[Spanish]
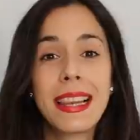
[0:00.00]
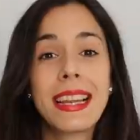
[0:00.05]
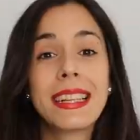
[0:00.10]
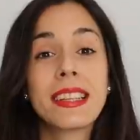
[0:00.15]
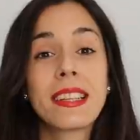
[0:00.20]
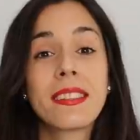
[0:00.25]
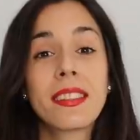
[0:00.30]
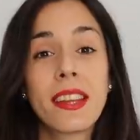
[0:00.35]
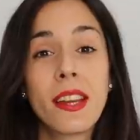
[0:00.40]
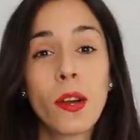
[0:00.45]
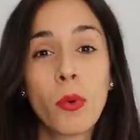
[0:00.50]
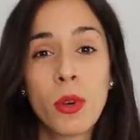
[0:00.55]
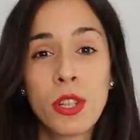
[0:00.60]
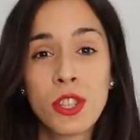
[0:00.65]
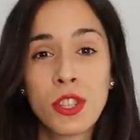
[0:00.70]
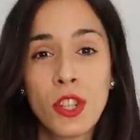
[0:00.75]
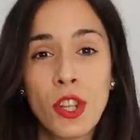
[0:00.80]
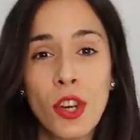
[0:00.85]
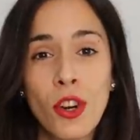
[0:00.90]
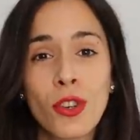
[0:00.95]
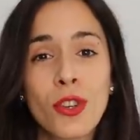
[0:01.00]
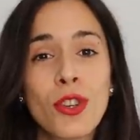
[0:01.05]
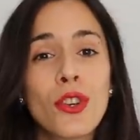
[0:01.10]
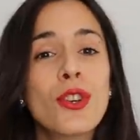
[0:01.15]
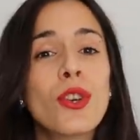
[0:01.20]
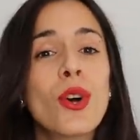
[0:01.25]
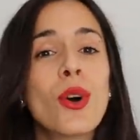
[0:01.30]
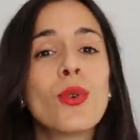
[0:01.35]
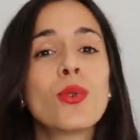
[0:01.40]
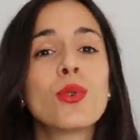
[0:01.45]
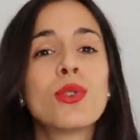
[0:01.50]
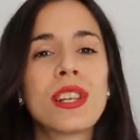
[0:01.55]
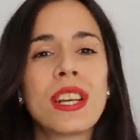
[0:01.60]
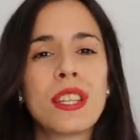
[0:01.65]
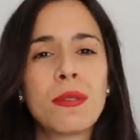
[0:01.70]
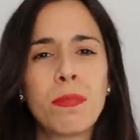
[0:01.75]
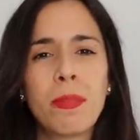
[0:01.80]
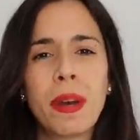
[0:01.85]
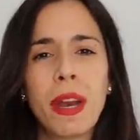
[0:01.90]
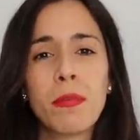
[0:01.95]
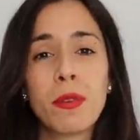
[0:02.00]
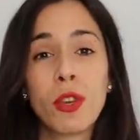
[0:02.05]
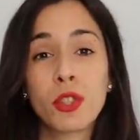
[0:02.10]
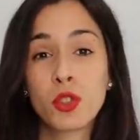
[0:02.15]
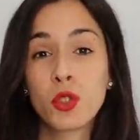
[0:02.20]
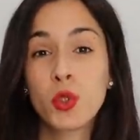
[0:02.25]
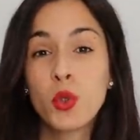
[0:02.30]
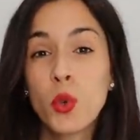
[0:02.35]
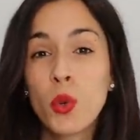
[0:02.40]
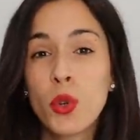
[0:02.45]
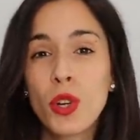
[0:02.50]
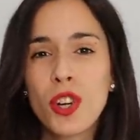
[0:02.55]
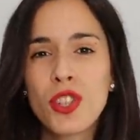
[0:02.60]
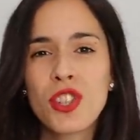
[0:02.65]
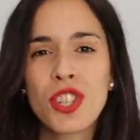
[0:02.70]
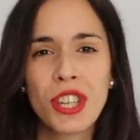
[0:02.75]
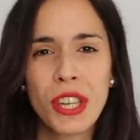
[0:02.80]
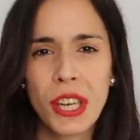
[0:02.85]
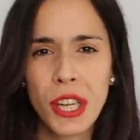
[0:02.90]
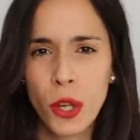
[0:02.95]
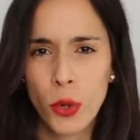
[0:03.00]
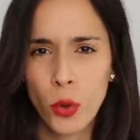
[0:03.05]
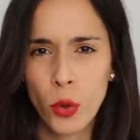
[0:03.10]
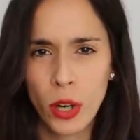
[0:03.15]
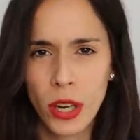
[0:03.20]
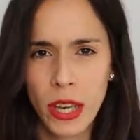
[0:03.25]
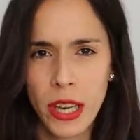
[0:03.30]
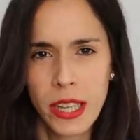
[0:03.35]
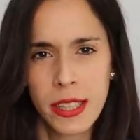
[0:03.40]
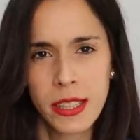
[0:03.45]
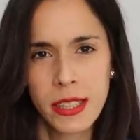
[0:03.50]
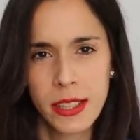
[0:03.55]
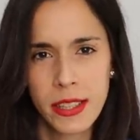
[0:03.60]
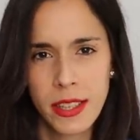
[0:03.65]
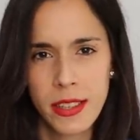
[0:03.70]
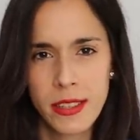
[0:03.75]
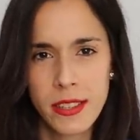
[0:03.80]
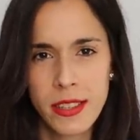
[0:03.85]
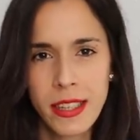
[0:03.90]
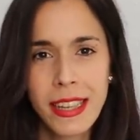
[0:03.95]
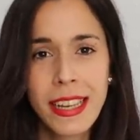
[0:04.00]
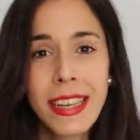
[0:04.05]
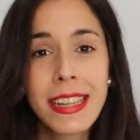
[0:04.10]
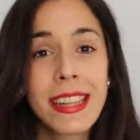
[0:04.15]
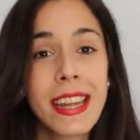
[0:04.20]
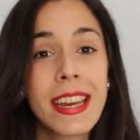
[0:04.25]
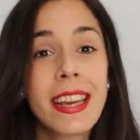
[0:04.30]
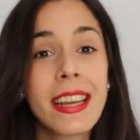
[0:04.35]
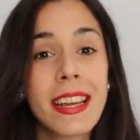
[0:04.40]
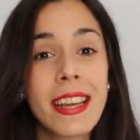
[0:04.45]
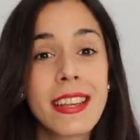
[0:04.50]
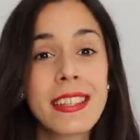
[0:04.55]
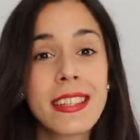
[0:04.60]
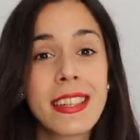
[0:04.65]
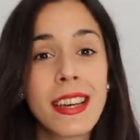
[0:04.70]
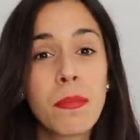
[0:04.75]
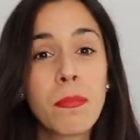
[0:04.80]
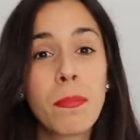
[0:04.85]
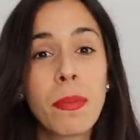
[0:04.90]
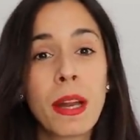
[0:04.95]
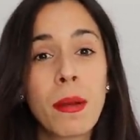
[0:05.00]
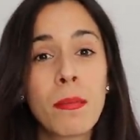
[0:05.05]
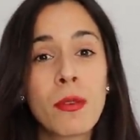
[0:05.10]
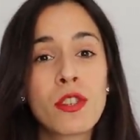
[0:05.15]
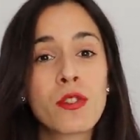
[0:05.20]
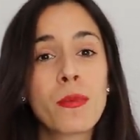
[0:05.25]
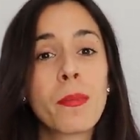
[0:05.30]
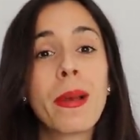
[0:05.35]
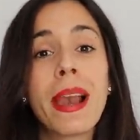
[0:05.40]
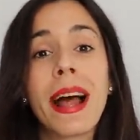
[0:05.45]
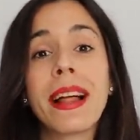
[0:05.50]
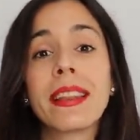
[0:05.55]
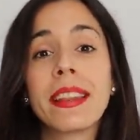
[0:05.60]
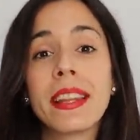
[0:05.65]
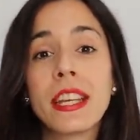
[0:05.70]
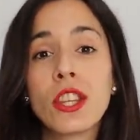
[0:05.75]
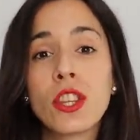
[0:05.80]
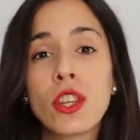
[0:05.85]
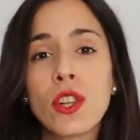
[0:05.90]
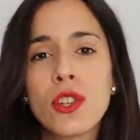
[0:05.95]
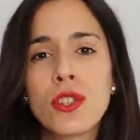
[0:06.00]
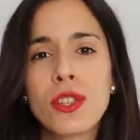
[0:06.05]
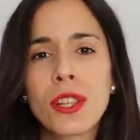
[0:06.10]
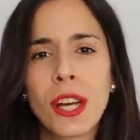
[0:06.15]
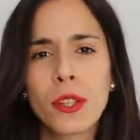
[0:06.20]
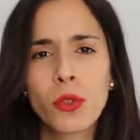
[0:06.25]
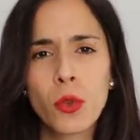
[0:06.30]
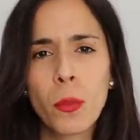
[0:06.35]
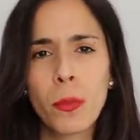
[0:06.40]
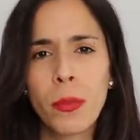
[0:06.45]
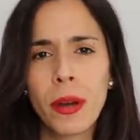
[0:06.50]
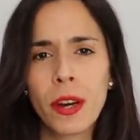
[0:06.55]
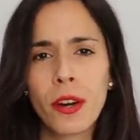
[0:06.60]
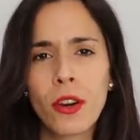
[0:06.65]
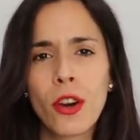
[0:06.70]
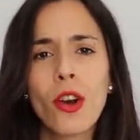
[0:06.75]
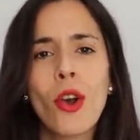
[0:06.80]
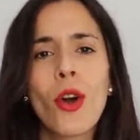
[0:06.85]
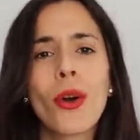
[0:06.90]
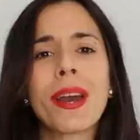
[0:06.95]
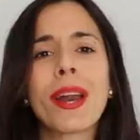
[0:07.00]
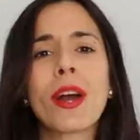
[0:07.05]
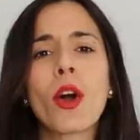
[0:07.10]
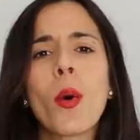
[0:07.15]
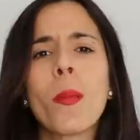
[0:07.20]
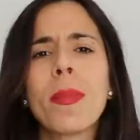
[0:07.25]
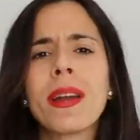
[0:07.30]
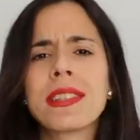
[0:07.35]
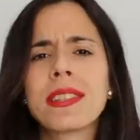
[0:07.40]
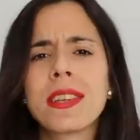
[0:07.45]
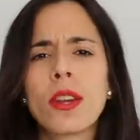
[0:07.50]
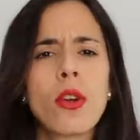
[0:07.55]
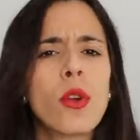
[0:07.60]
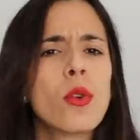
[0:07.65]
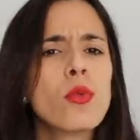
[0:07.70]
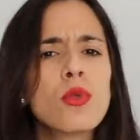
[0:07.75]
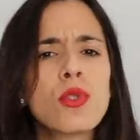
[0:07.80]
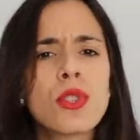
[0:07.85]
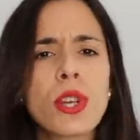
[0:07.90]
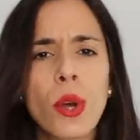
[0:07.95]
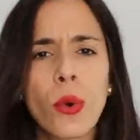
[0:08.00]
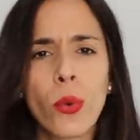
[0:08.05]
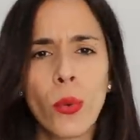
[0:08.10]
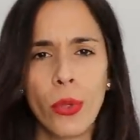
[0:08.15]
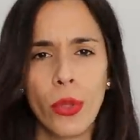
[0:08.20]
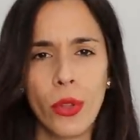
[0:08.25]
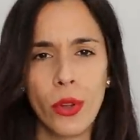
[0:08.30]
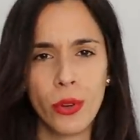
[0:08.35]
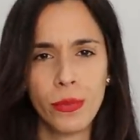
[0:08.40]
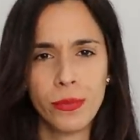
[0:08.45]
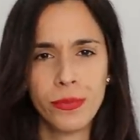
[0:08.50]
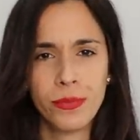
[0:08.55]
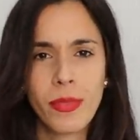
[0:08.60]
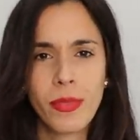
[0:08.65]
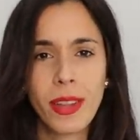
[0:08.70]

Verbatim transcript: La tercera cuestión, no uses premios duros ni crujientes. Tienen que ser premios blanditos que tu perro logre comérselo en un segundo.